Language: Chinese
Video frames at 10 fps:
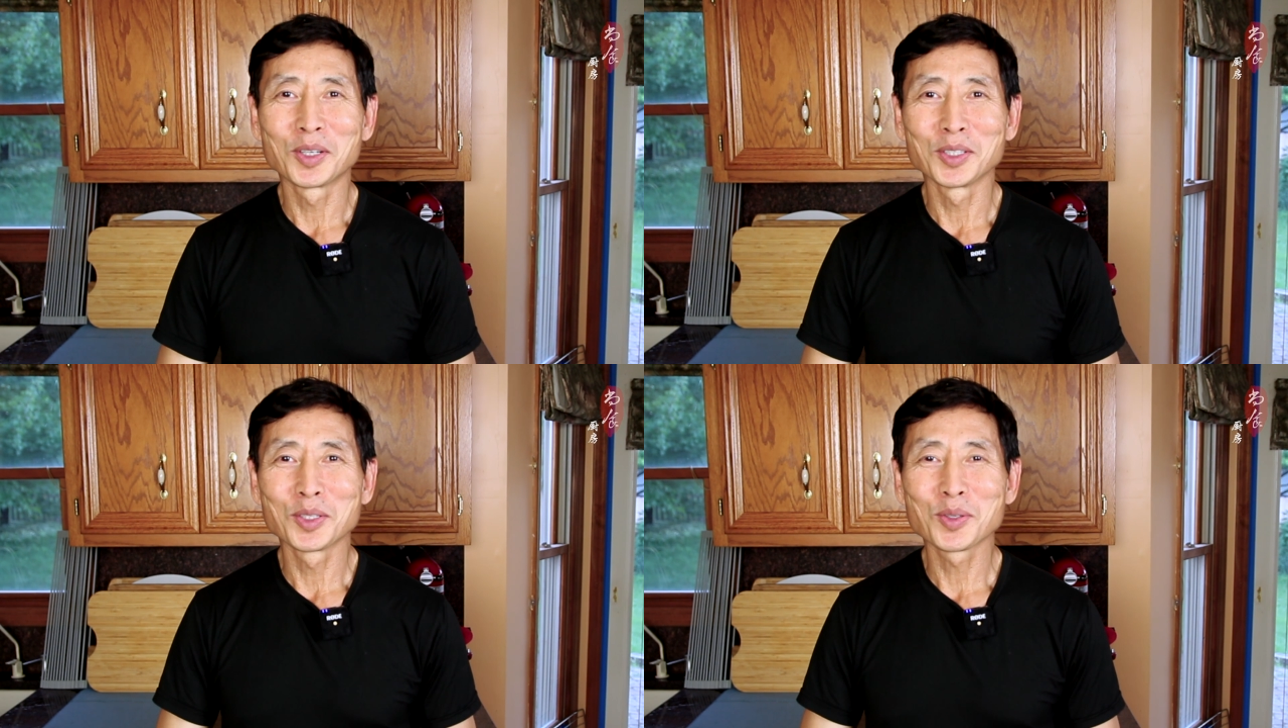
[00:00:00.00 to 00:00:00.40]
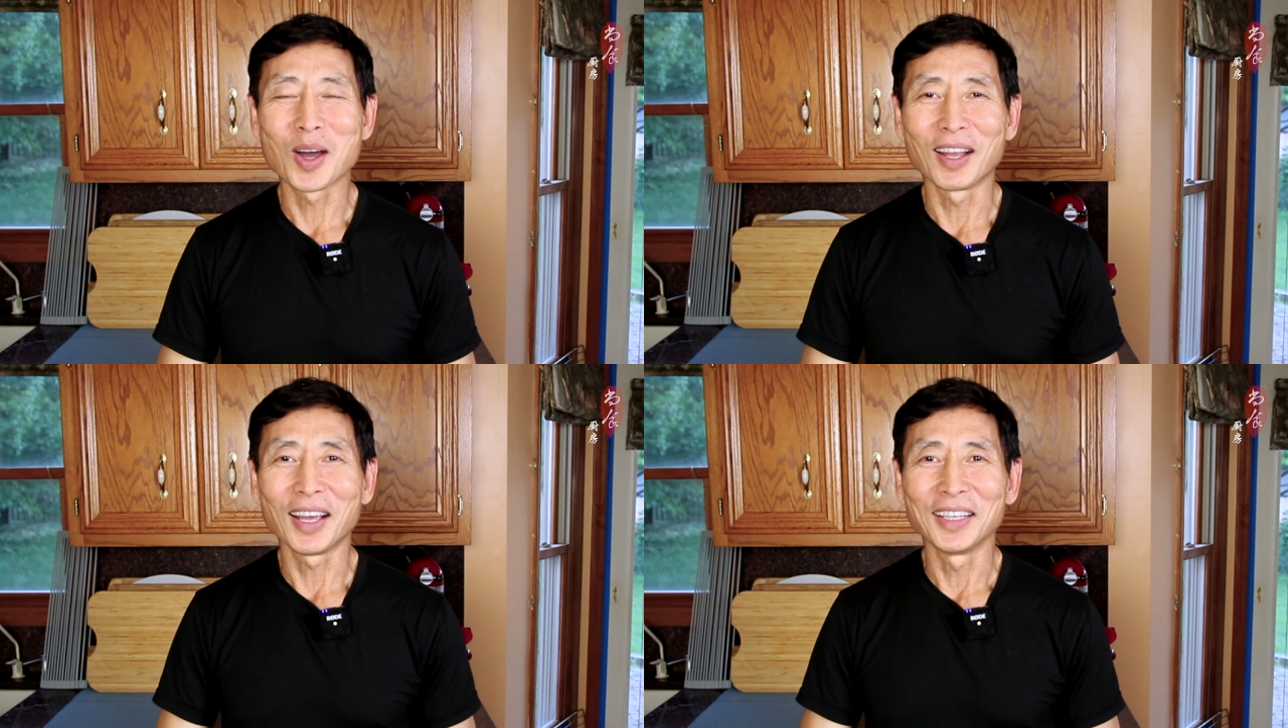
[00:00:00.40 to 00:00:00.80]
肉就
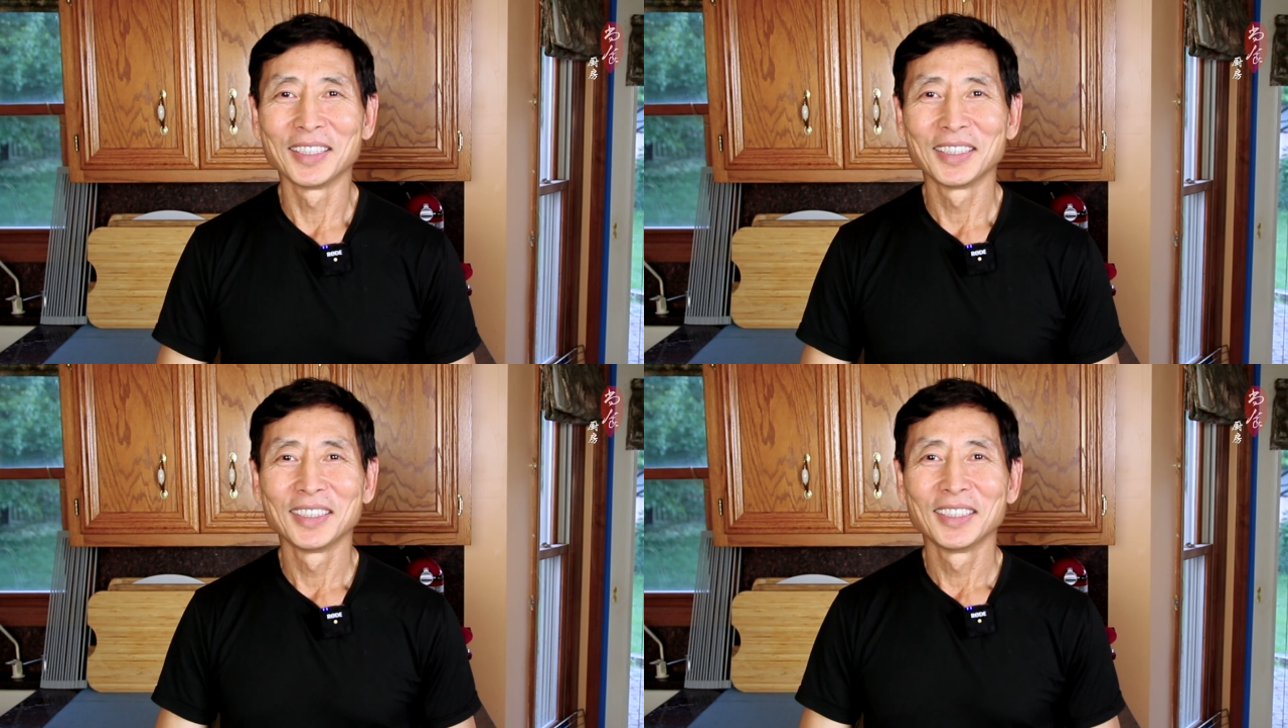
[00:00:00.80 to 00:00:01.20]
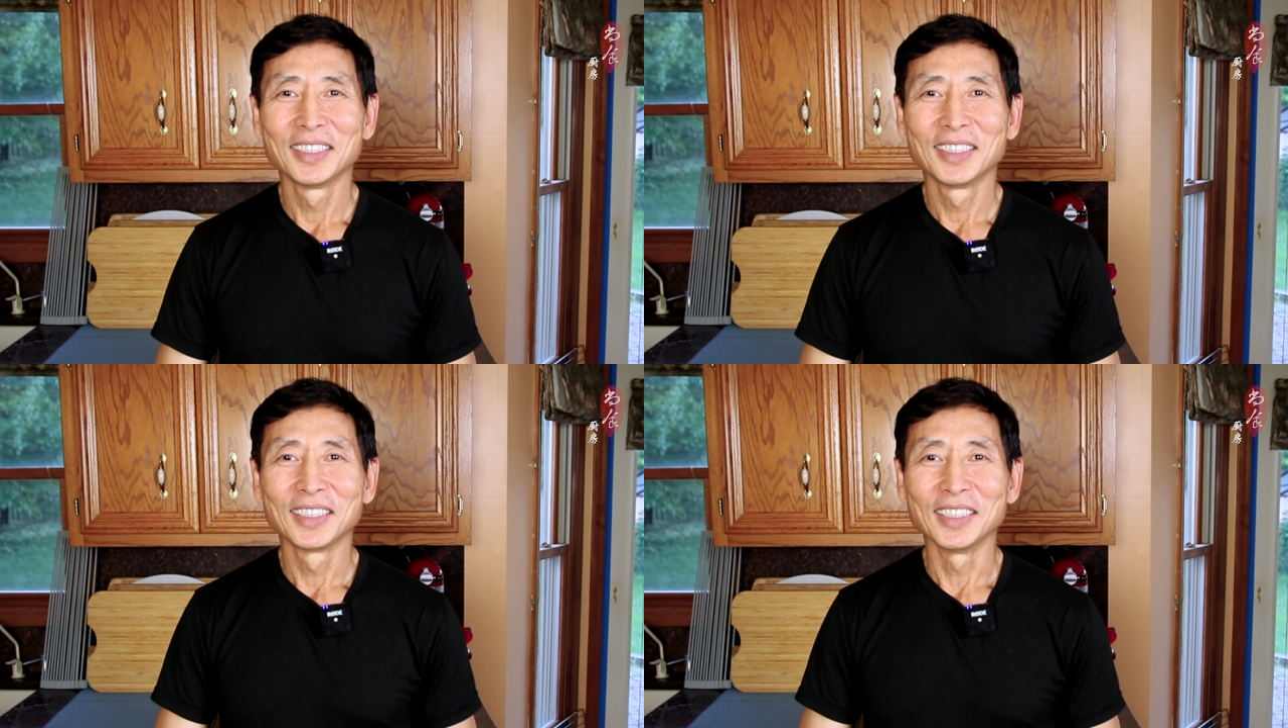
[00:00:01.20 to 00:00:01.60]
做好了。
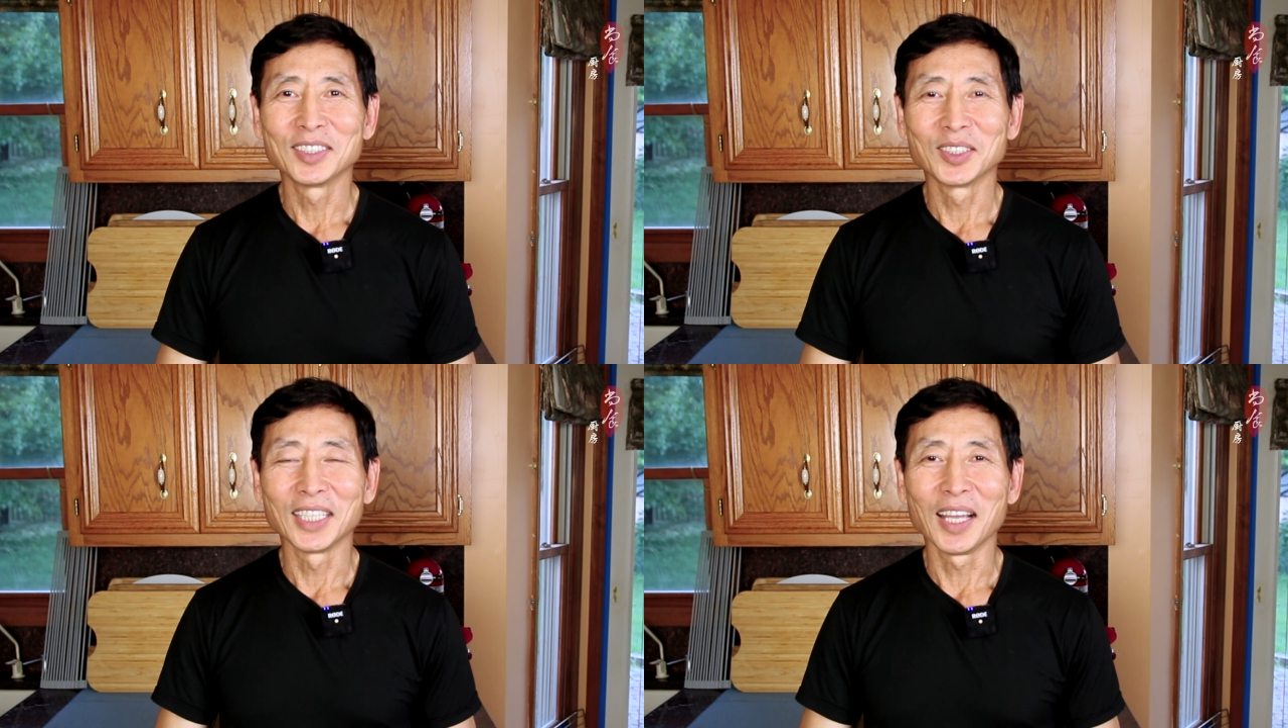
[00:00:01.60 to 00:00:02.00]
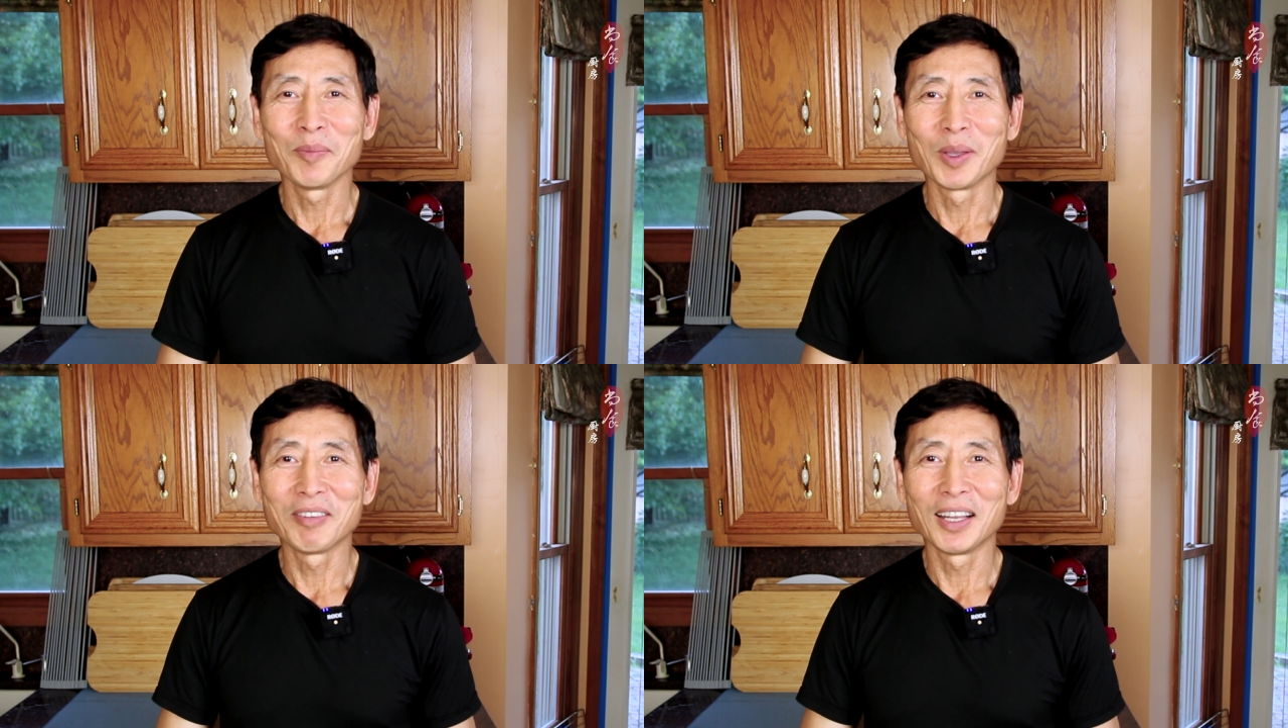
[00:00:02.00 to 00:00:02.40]
临走
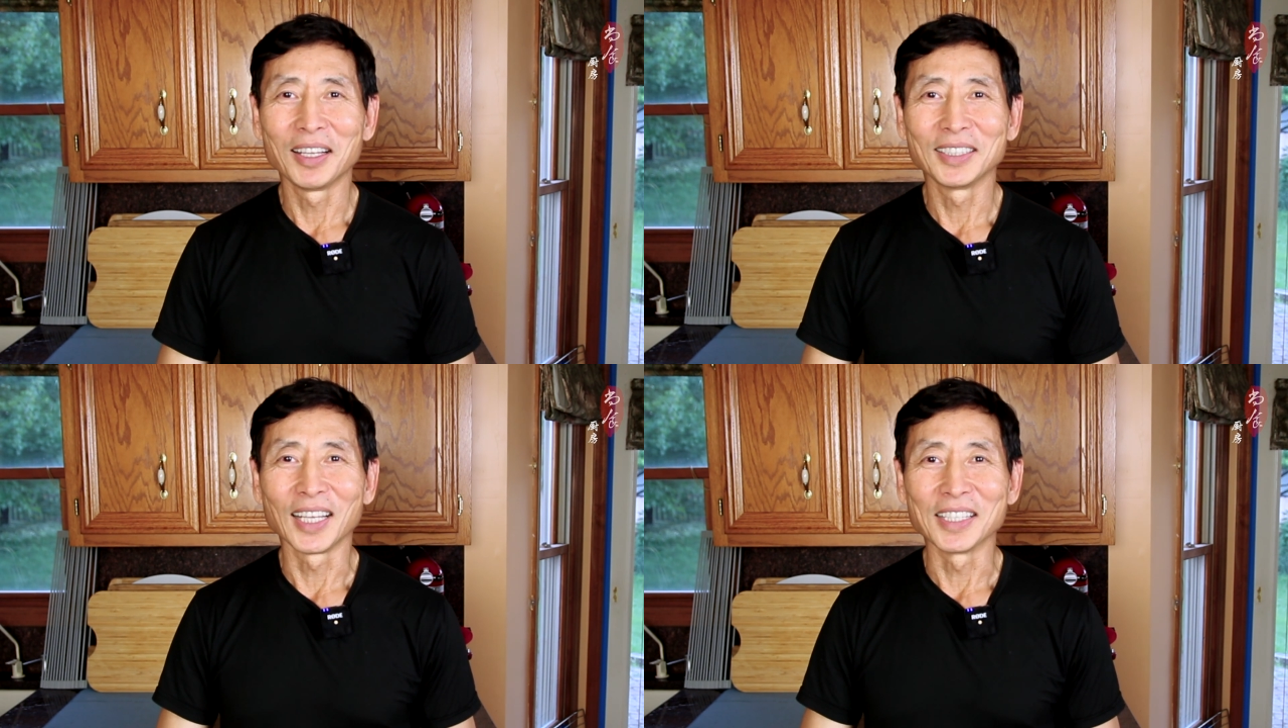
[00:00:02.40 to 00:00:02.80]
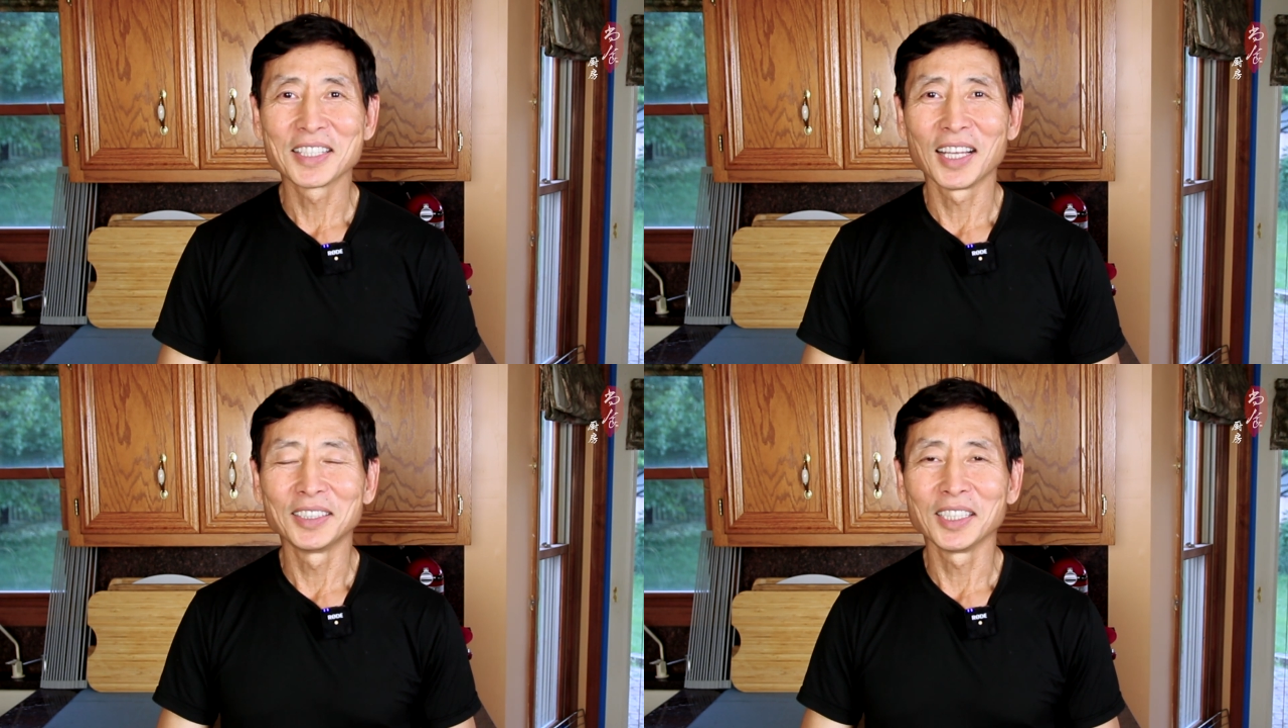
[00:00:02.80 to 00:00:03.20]
前别忘了点赞、